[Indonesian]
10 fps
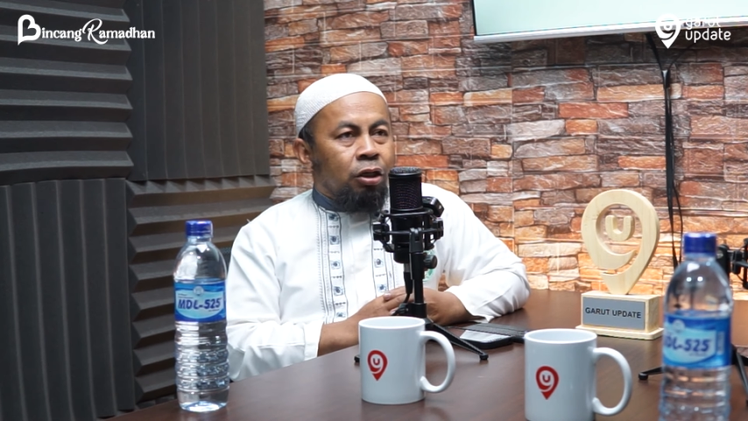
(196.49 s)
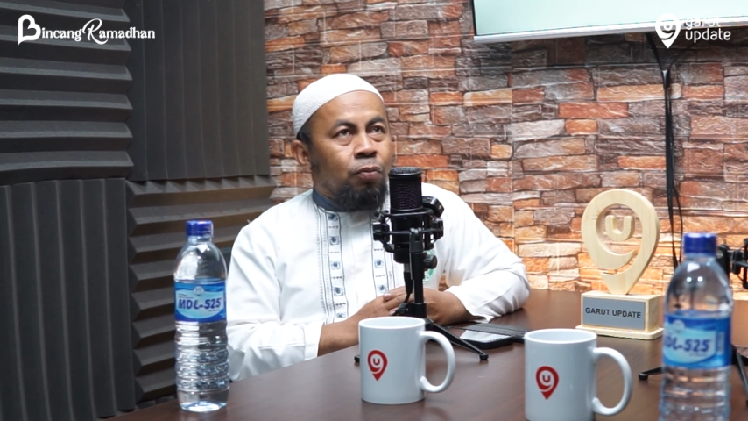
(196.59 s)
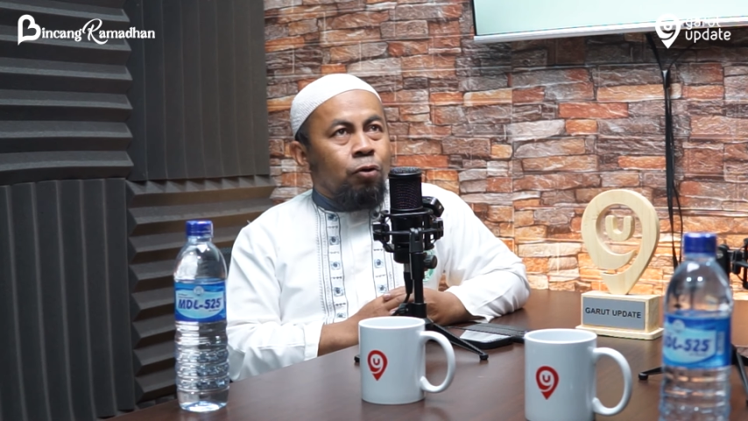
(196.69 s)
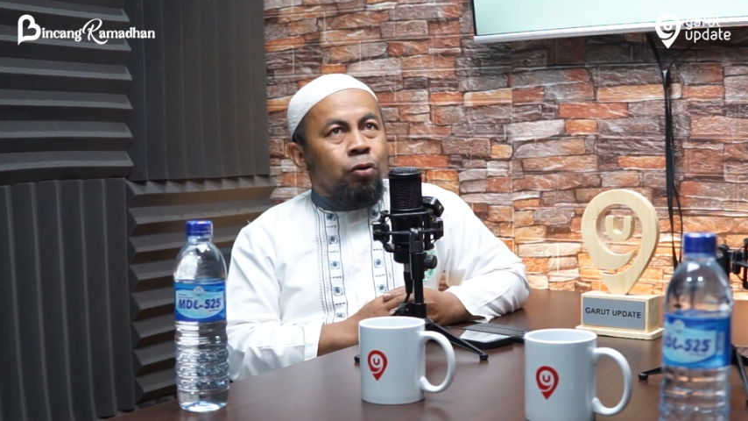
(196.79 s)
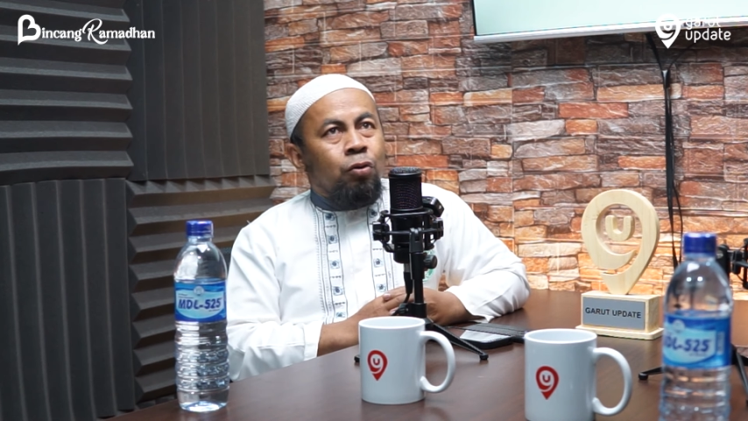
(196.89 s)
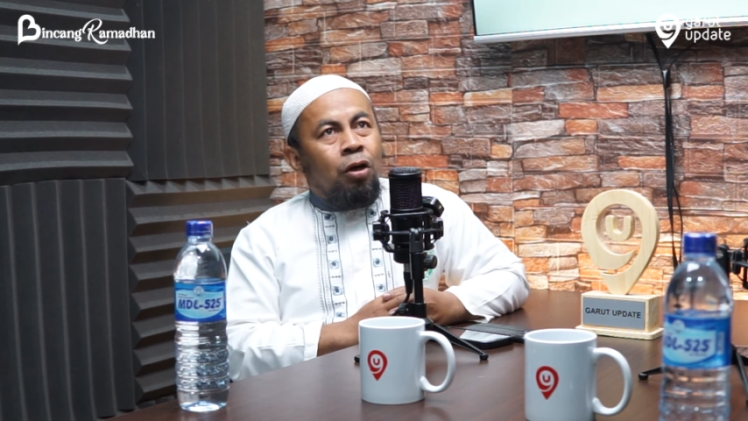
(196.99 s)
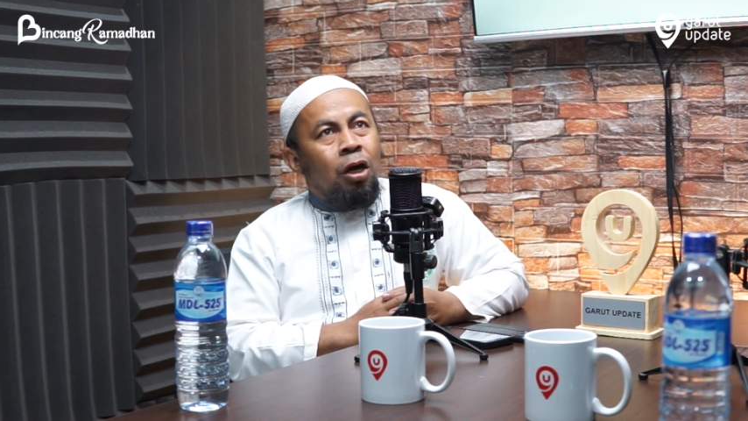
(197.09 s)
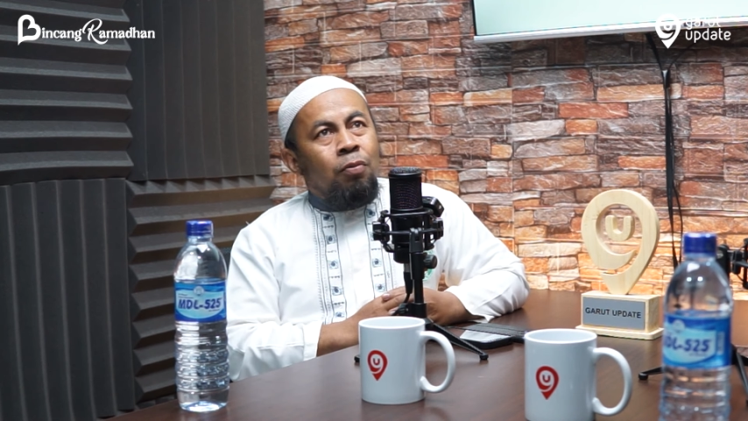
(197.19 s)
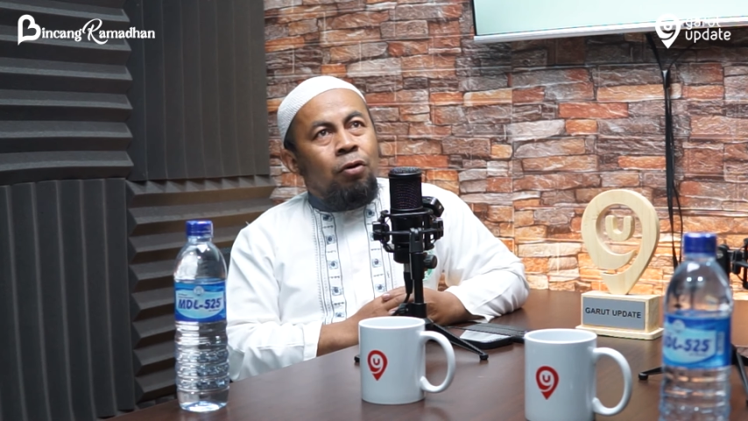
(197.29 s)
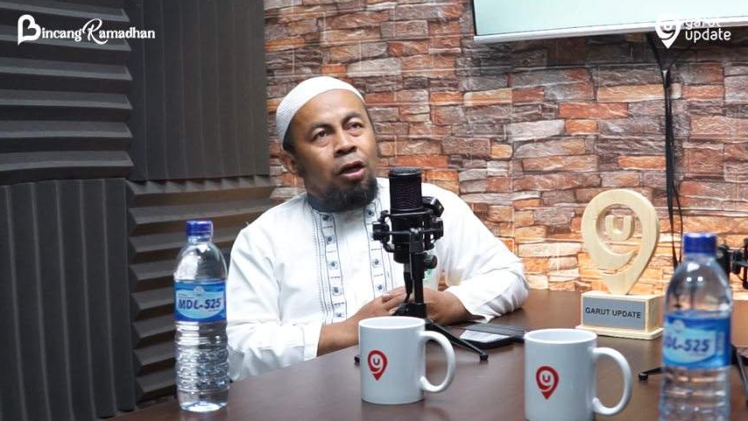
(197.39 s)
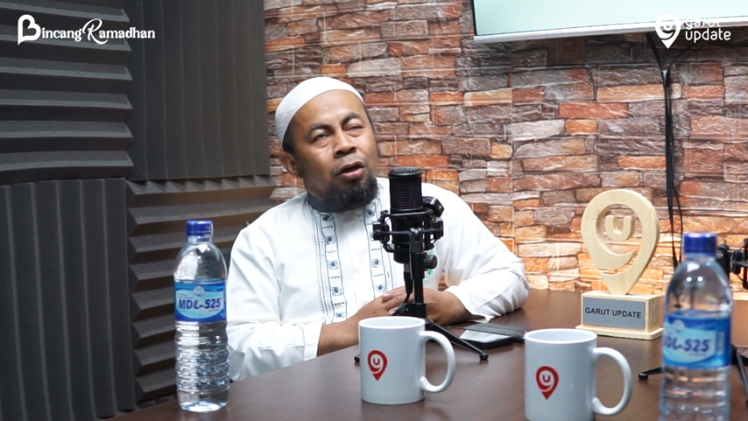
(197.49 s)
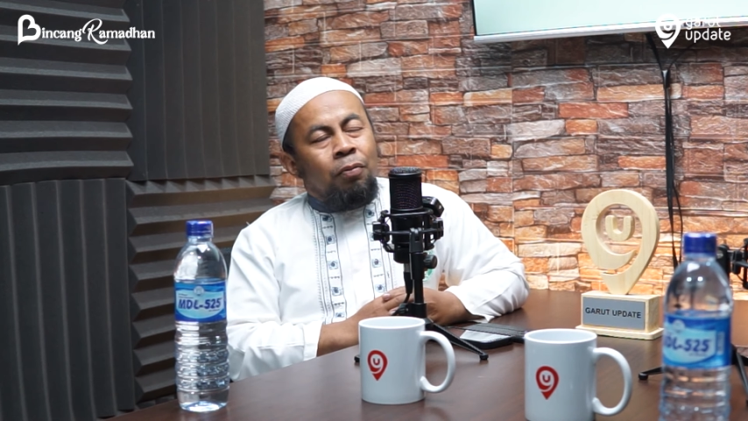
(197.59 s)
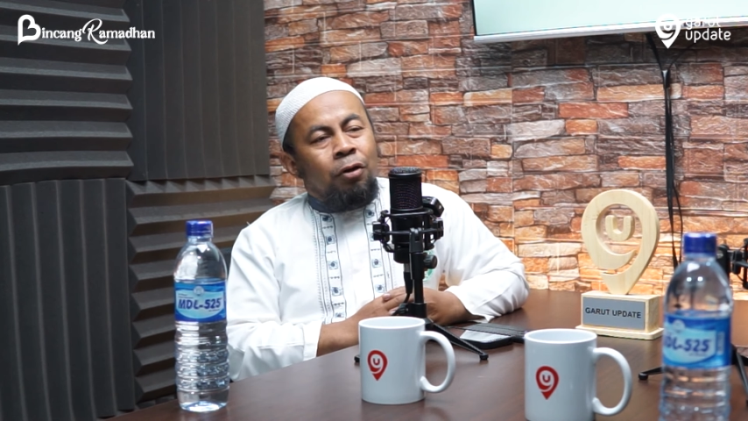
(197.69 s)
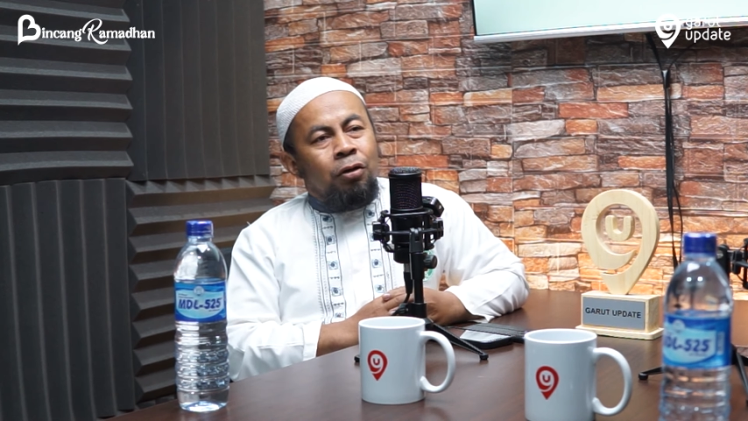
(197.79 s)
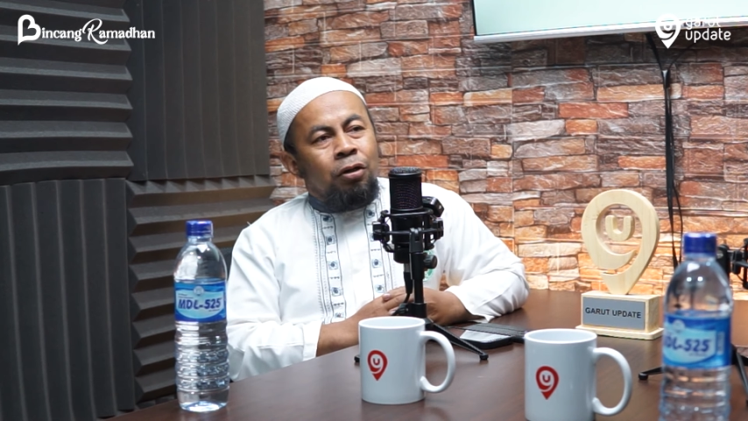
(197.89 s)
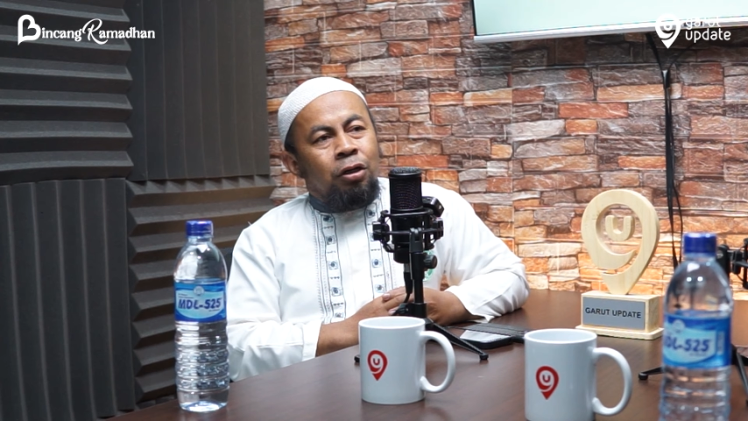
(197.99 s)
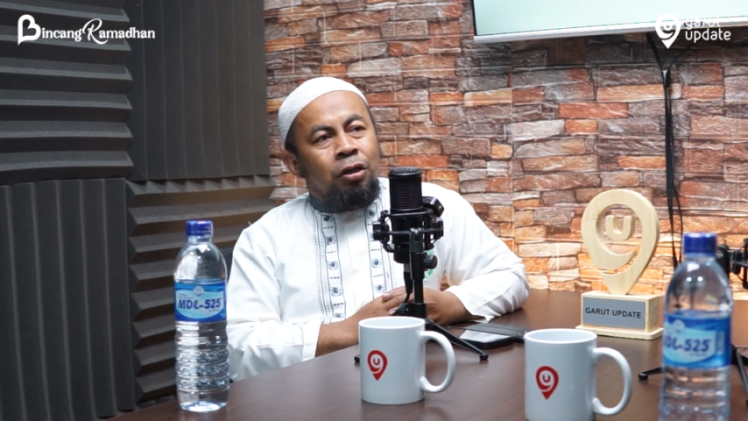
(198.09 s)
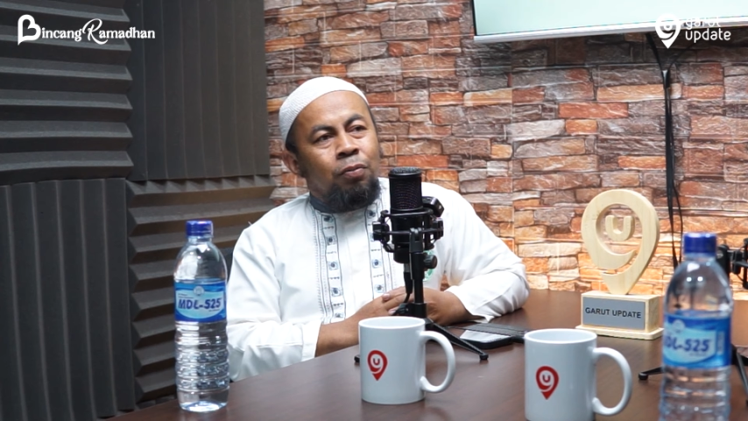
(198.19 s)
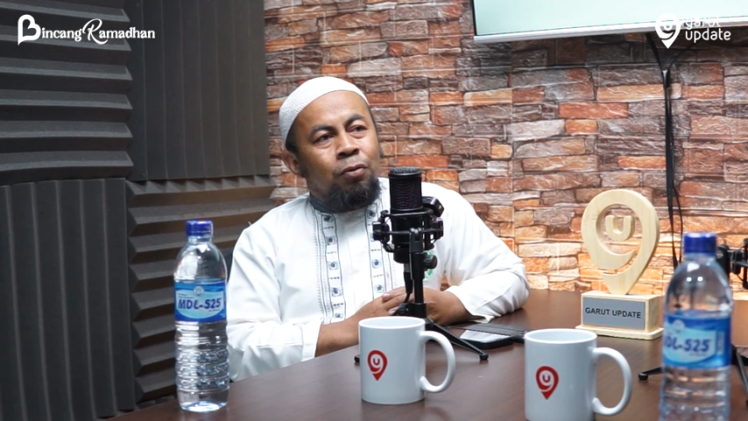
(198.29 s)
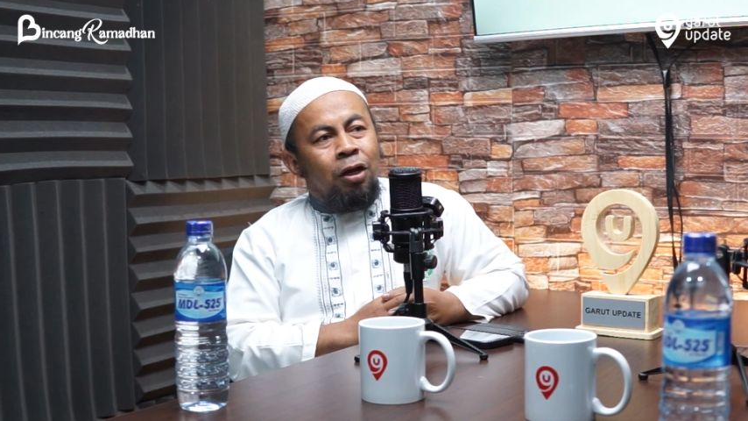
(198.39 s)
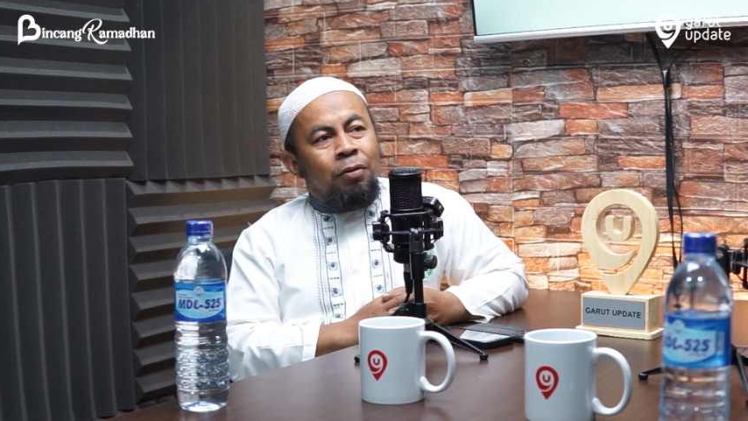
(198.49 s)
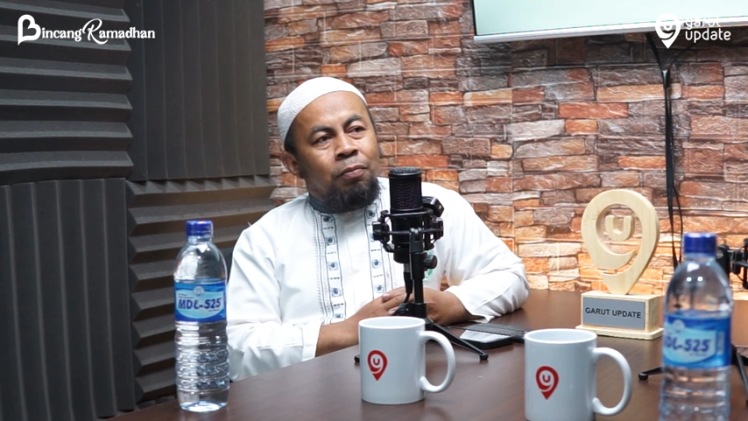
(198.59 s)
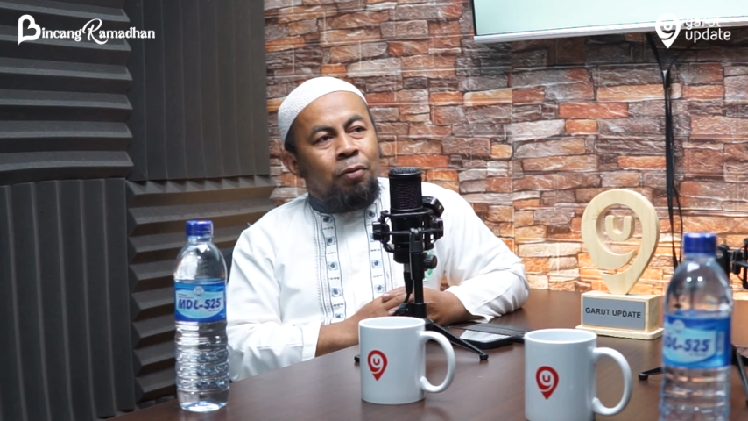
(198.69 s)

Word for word: Disebut juga bulan Ramadan ini bulan